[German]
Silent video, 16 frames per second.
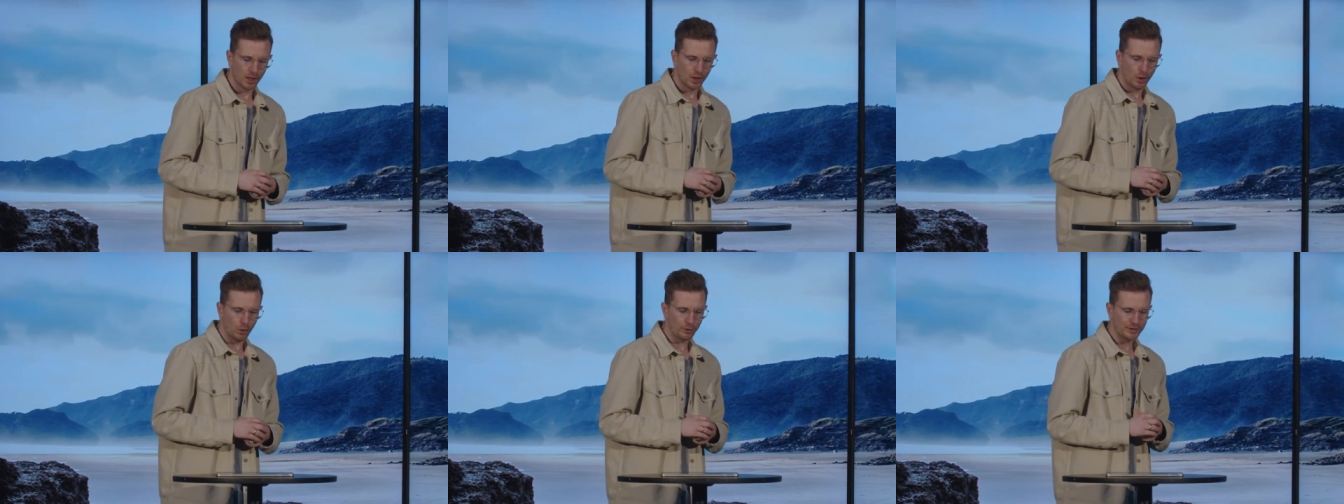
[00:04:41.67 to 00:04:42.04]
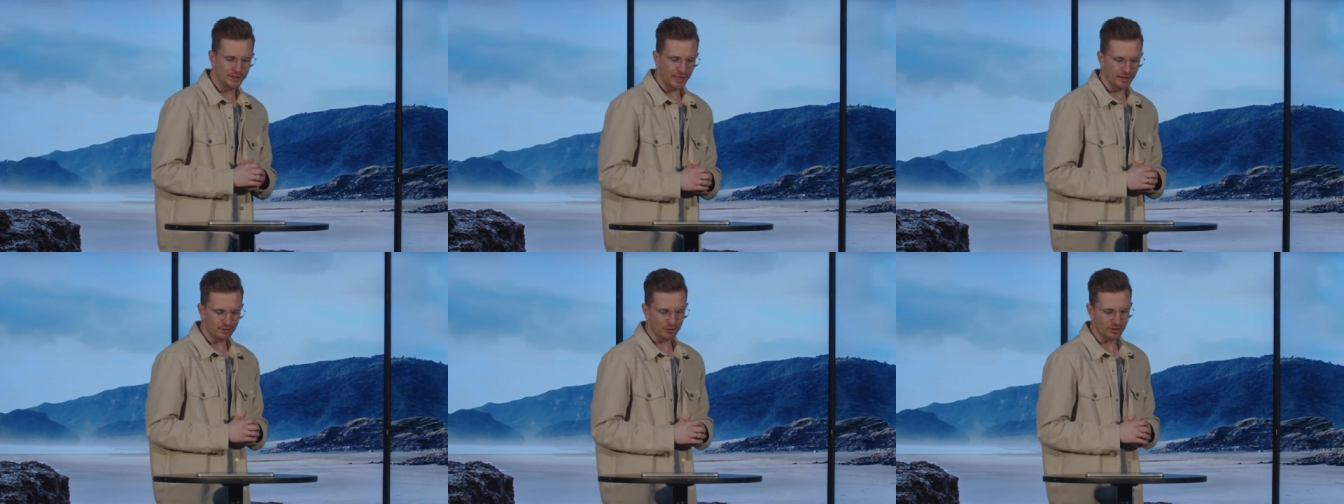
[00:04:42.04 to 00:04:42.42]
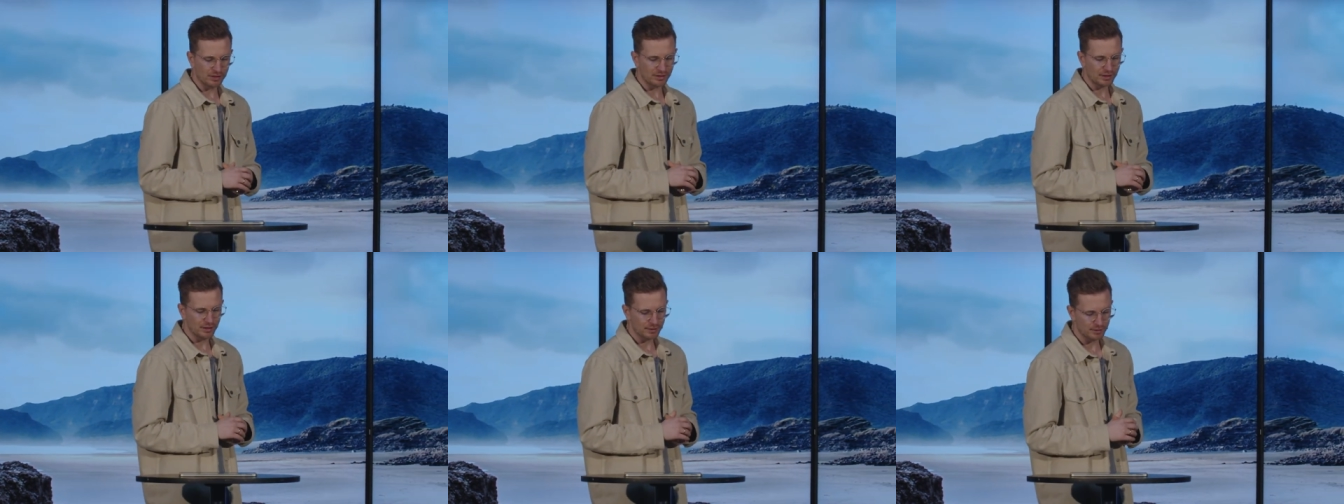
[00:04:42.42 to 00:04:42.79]
Und Jesus
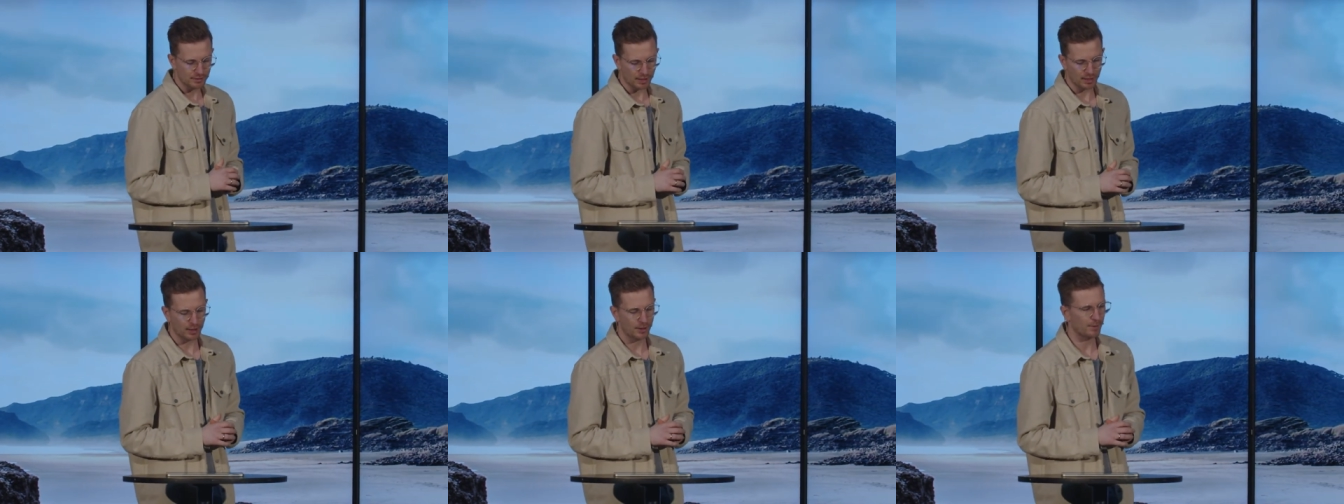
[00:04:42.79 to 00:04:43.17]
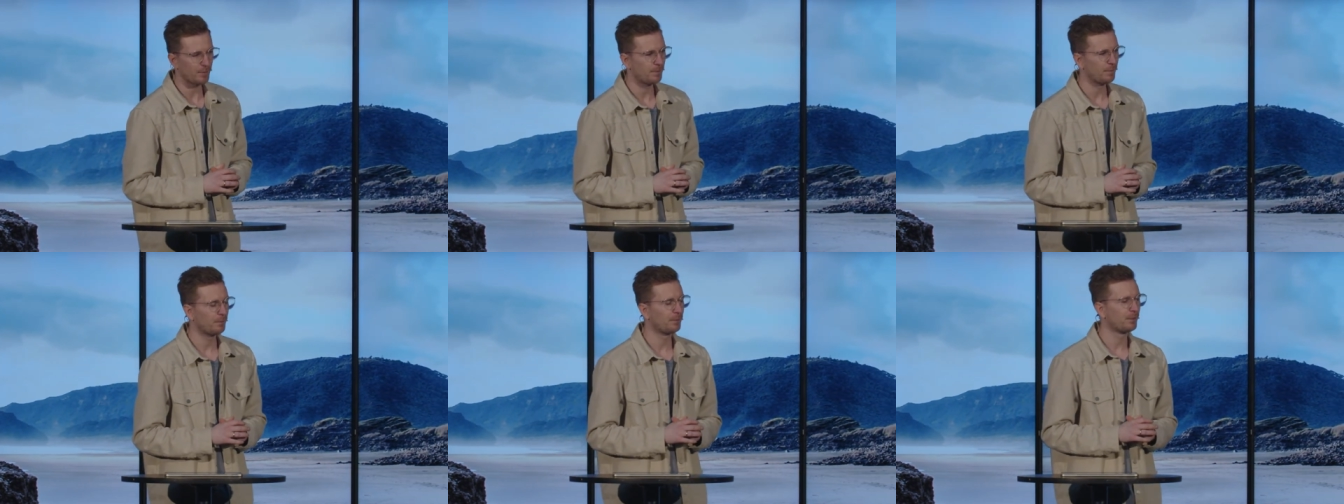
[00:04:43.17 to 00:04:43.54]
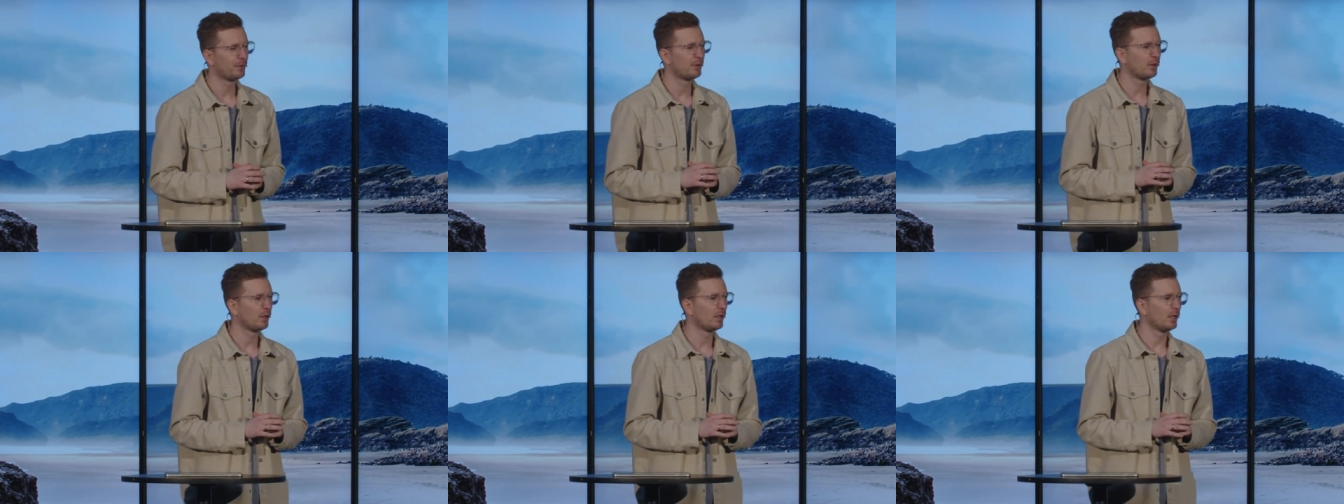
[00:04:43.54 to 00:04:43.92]
ist da
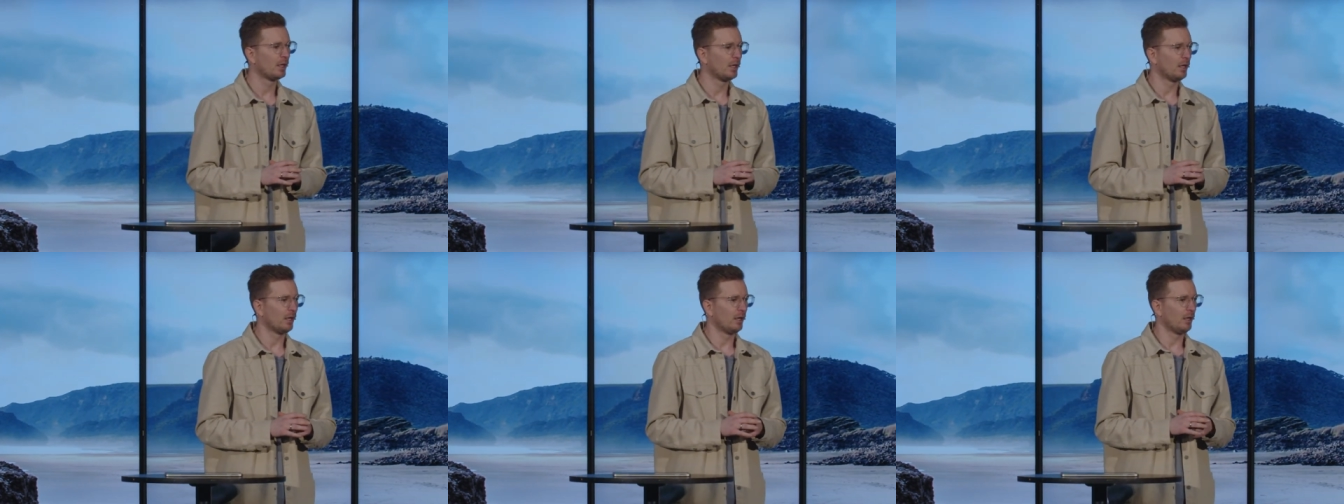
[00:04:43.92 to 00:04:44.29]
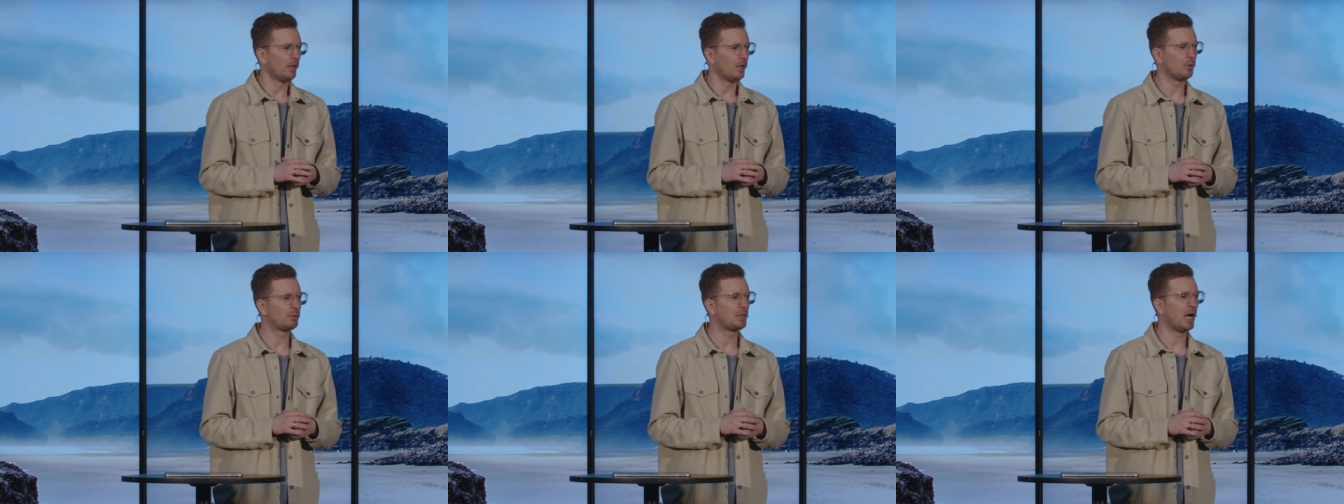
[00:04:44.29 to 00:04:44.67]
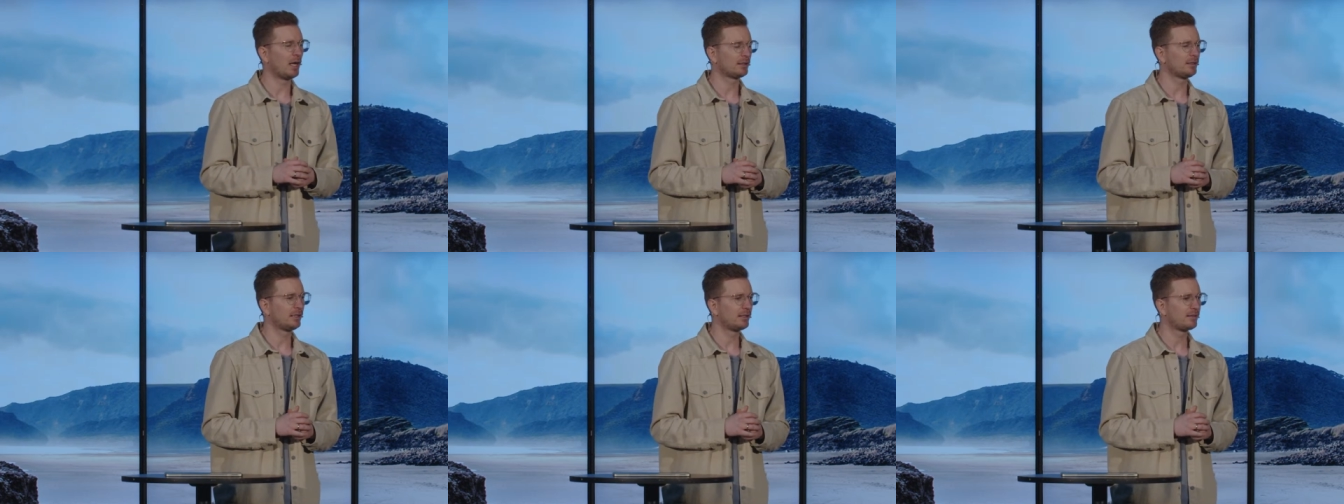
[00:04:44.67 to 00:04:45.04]
im
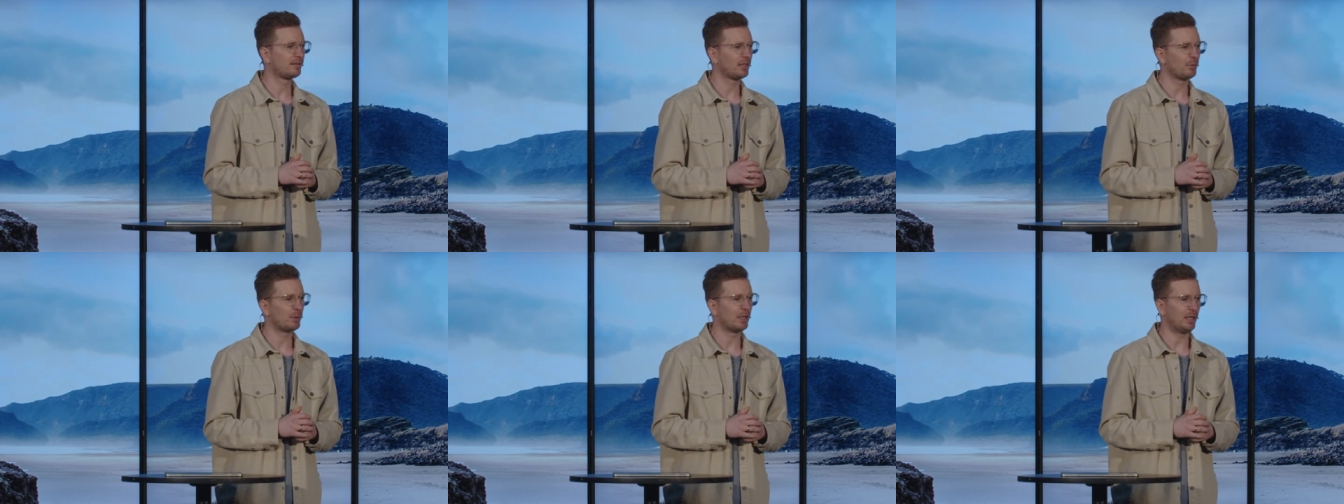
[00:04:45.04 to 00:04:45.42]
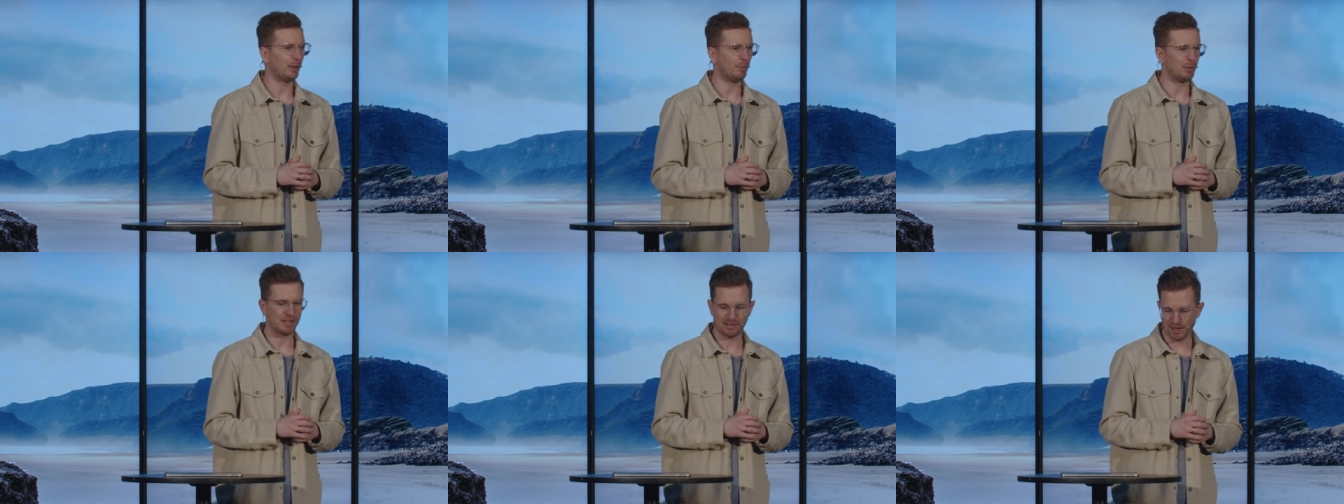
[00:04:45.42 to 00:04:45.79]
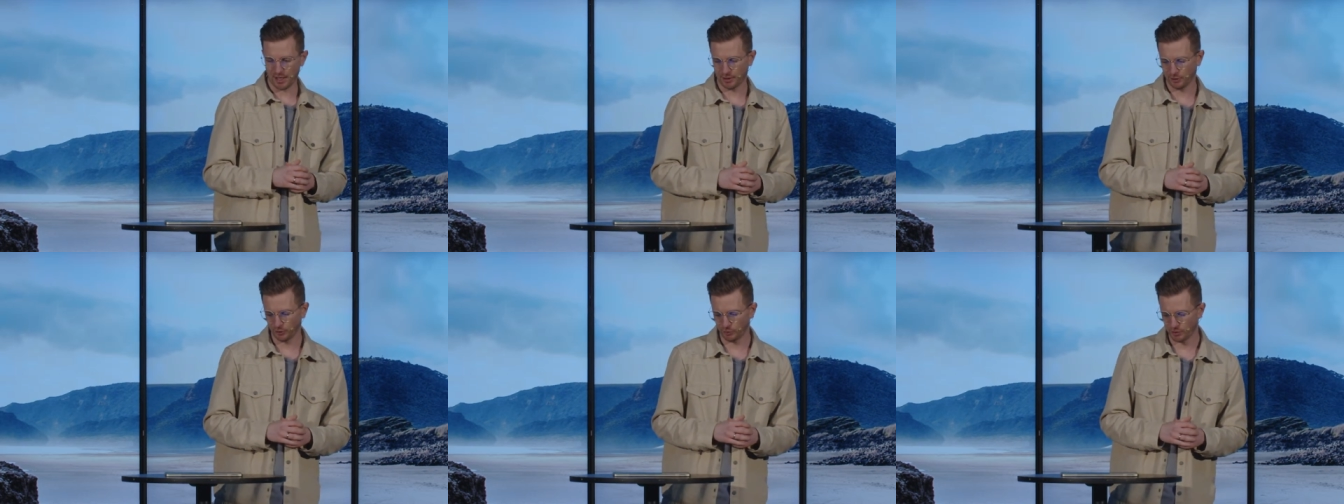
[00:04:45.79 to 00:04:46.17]
Garten Gethsemane mit
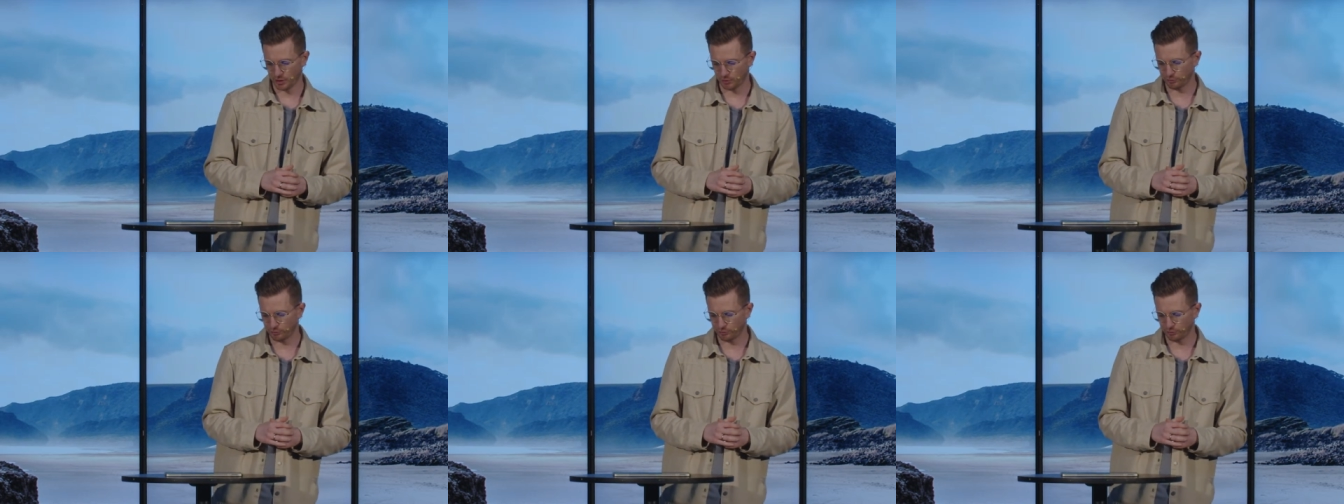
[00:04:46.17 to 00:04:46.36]
seinen Jüngern.